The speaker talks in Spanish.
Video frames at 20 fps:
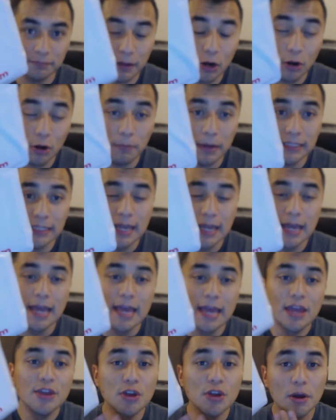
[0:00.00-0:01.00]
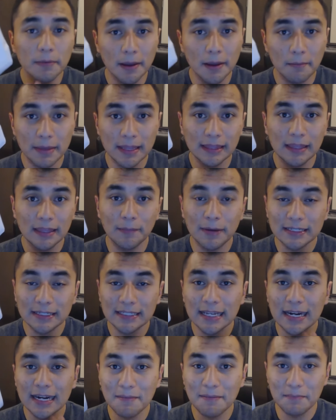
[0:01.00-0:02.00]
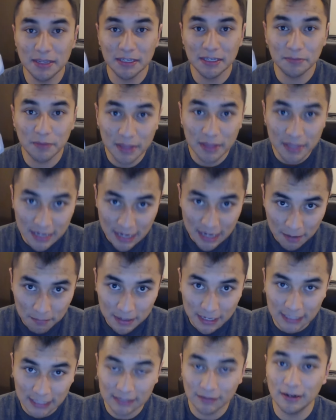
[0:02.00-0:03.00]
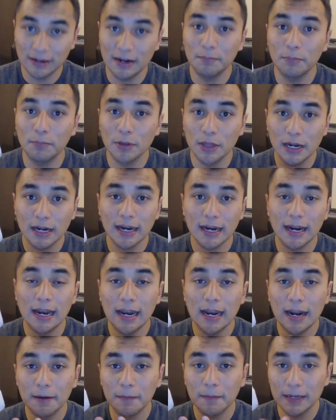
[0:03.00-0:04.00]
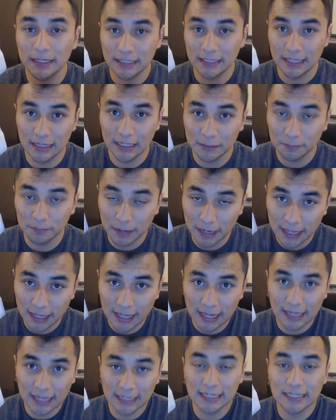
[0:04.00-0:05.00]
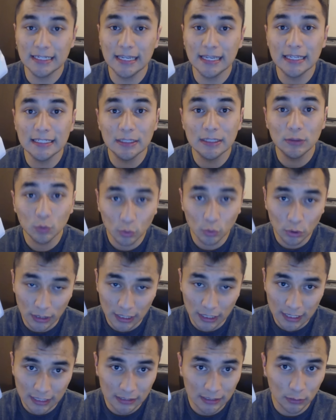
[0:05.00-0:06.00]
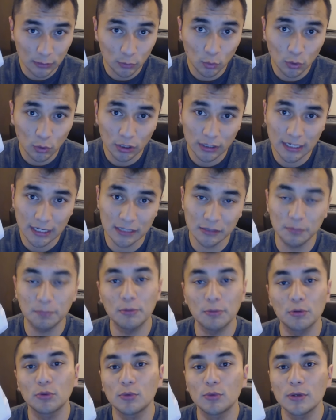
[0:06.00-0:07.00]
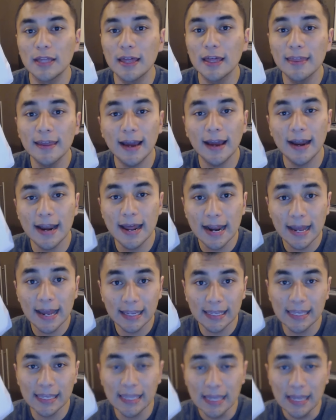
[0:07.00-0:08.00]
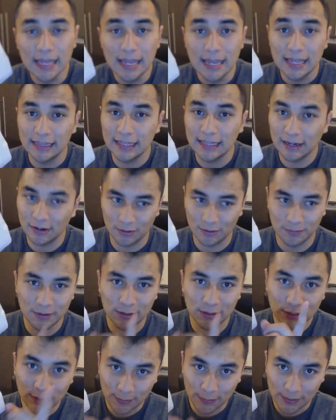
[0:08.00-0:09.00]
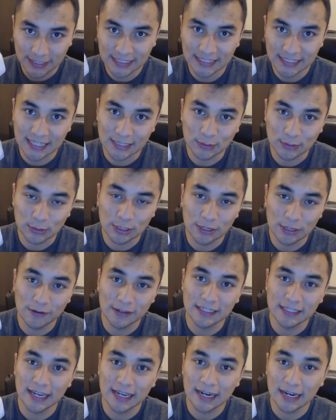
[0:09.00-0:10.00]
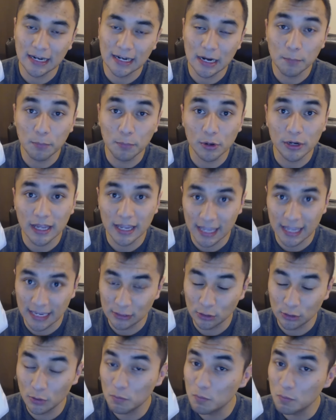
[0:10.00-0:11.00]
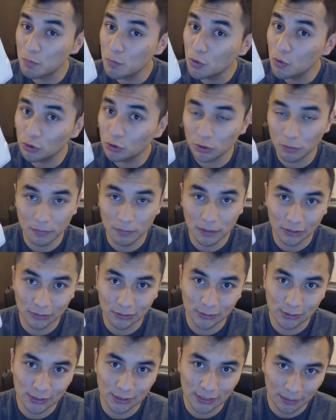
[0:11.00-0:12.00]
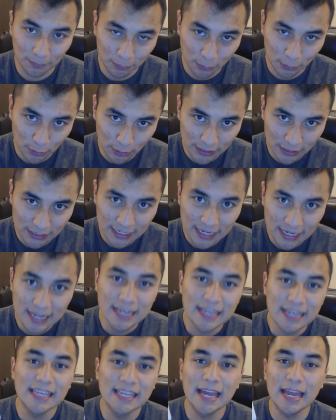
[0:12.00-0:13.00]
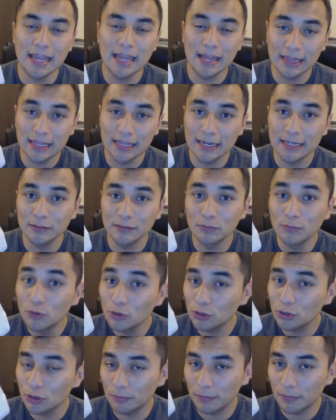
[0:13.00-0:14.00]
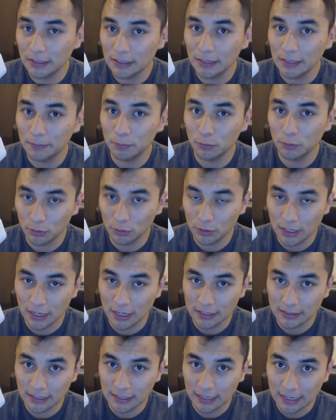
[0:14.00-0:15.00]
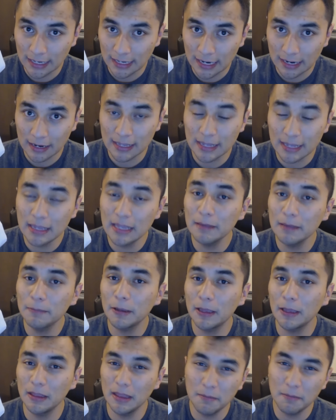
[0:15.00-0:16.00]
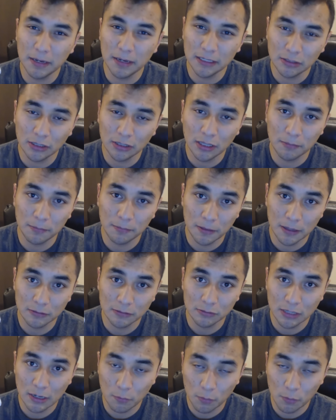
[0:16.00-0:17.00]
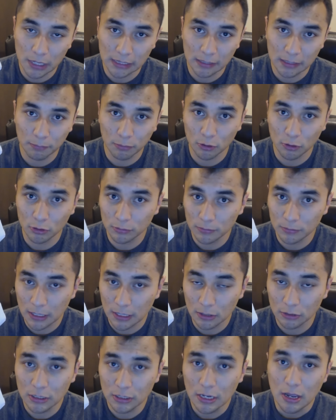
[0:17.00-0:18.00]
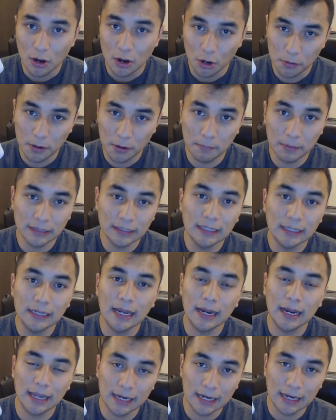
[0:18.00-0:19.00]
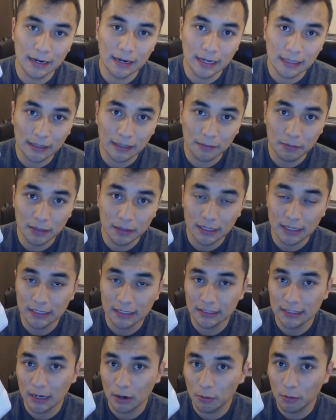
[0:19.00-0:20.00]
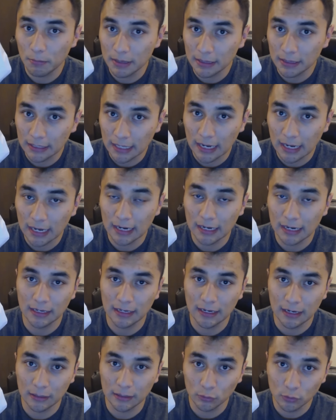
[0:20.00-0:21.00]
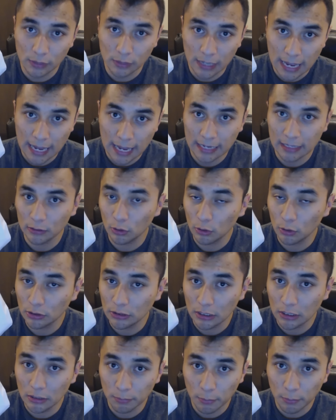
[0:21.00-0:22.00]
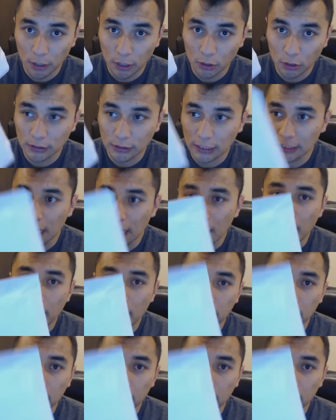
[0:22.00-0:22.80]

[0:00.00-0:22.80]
las Palomas y obviamente va a ser la misma dinámica, se van a poder regalar bastantes playeras, así que si tú, tienes, si tú no tienes oportunidad de ganar aquí, te recomiendo que vayas y te suscribas a aquel canal porque allá son mucho menos suscriptores y allá tienes mucho más oportunidades de ganar y que de paso te des una vuelta por los videos, obviamente en aquel canal también tienes que comentar, dejar tu like y todo este tipo de cosas